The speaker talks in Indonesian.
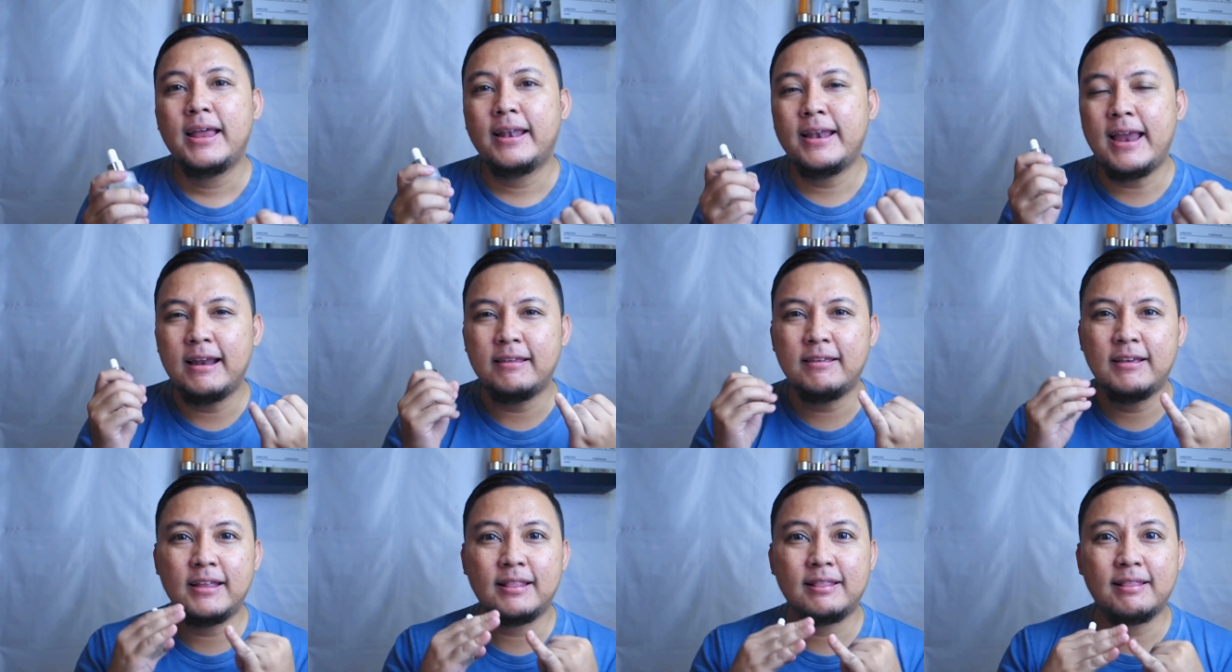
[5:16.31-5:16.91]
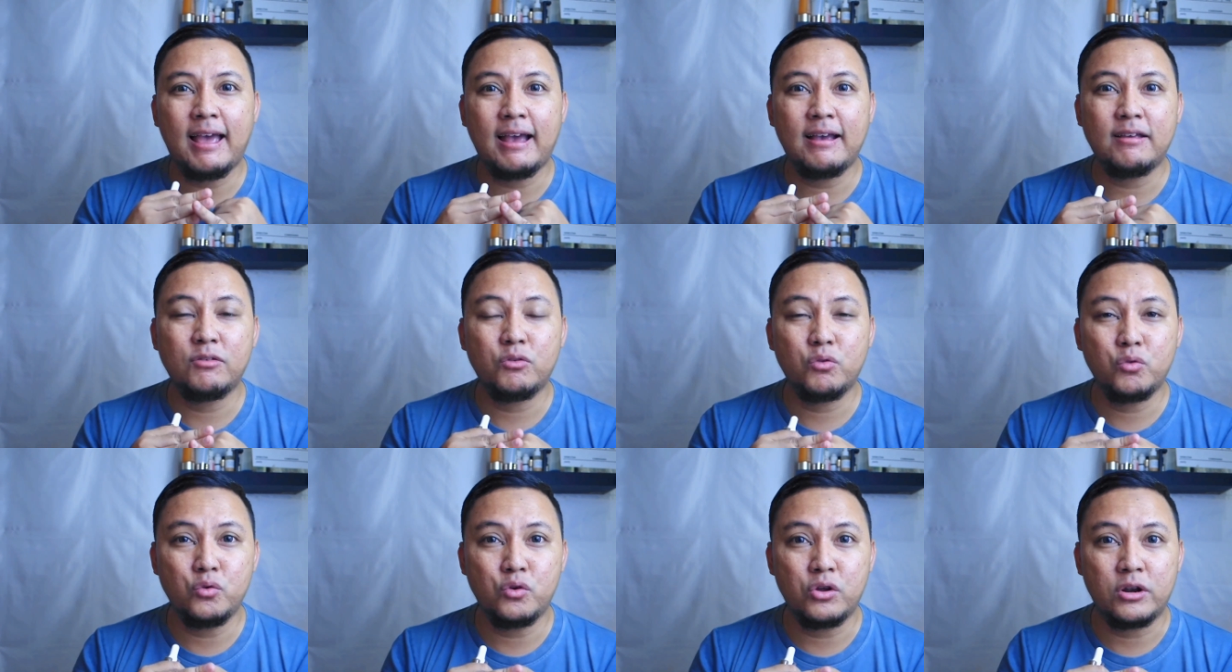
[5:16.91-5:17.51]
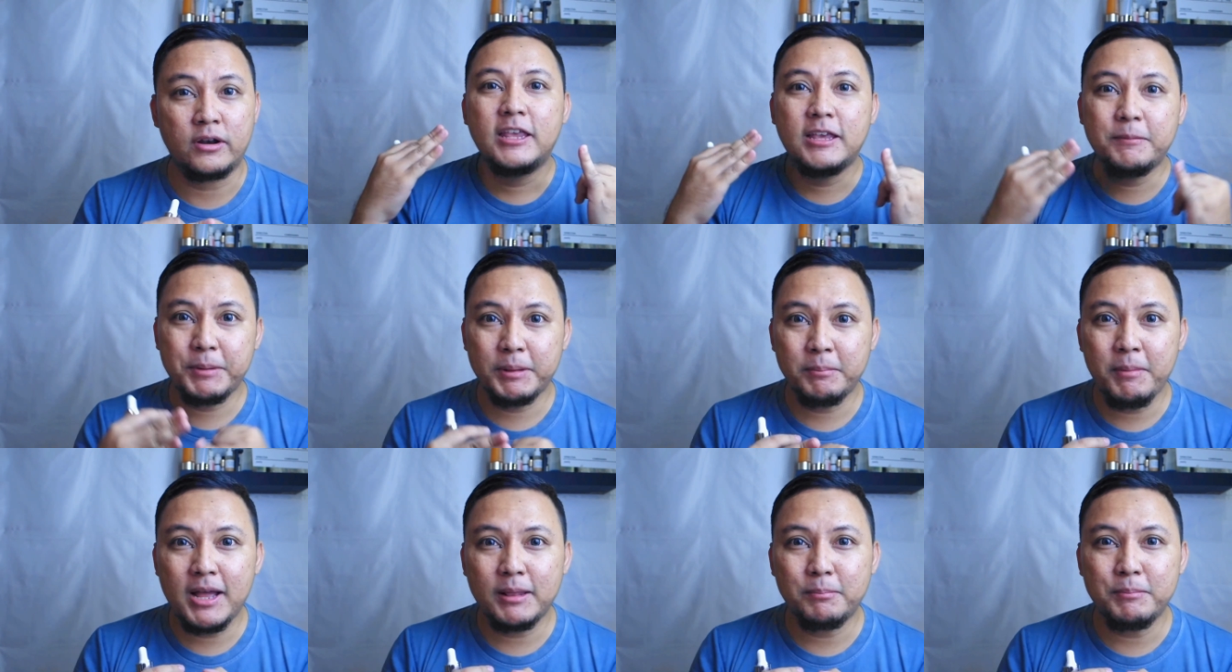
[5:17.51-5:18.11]
dari segi tekstur
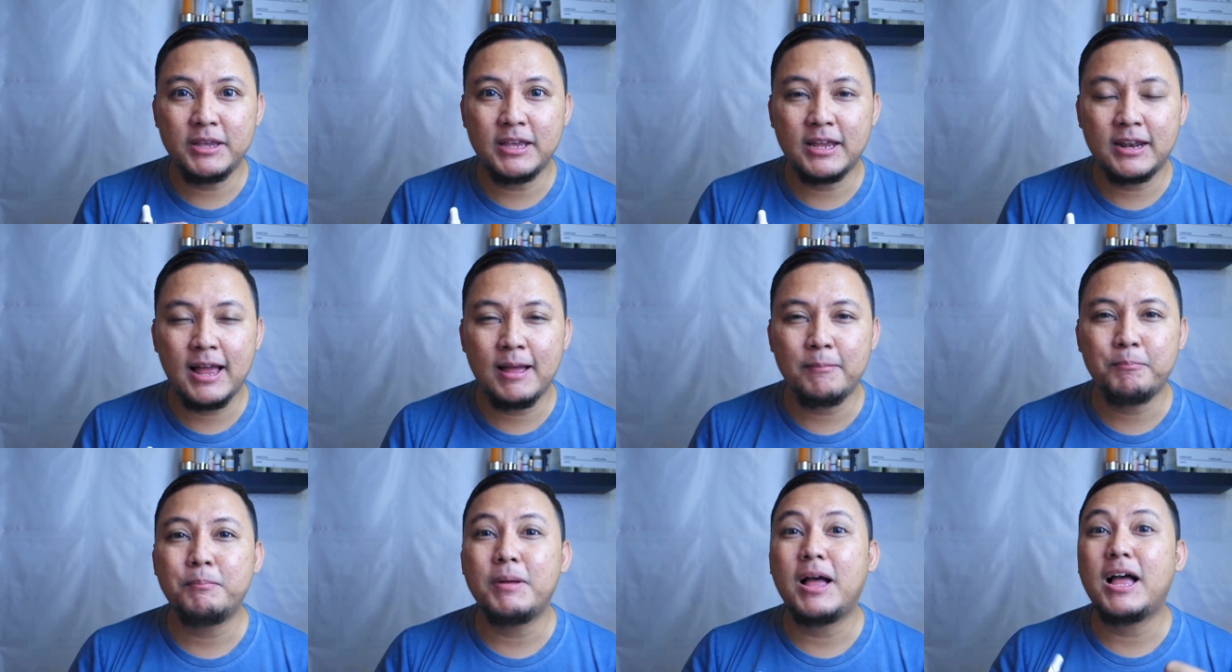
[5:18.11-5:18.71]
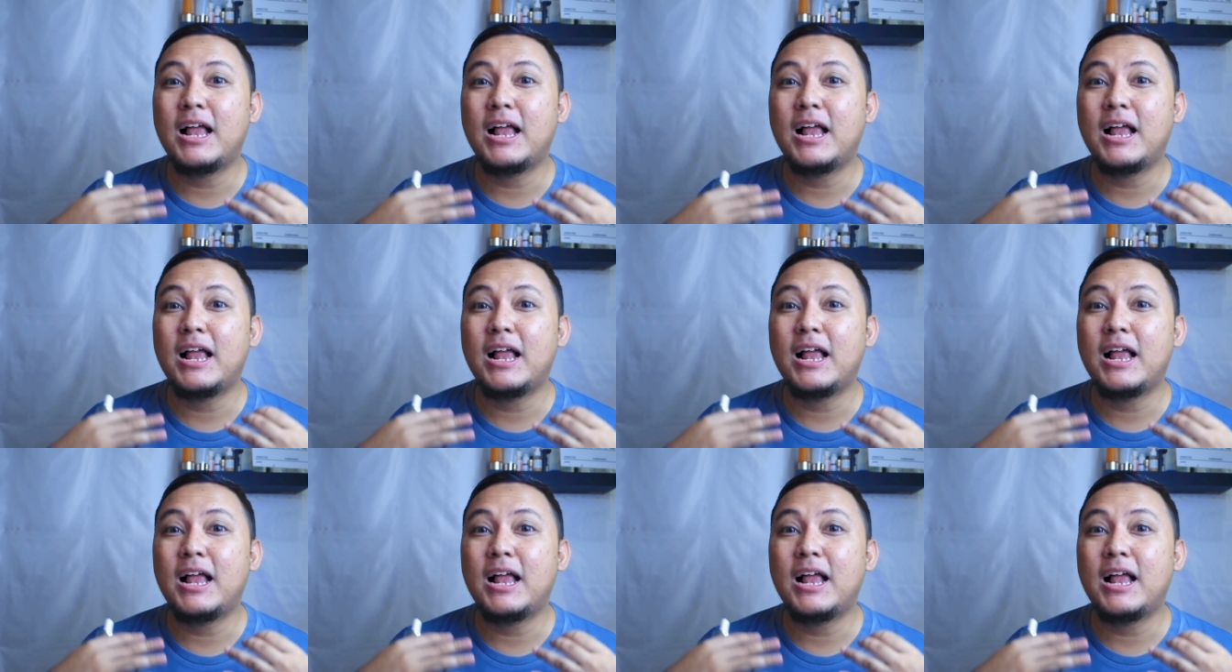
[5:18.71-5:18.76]
cepat banget menyerap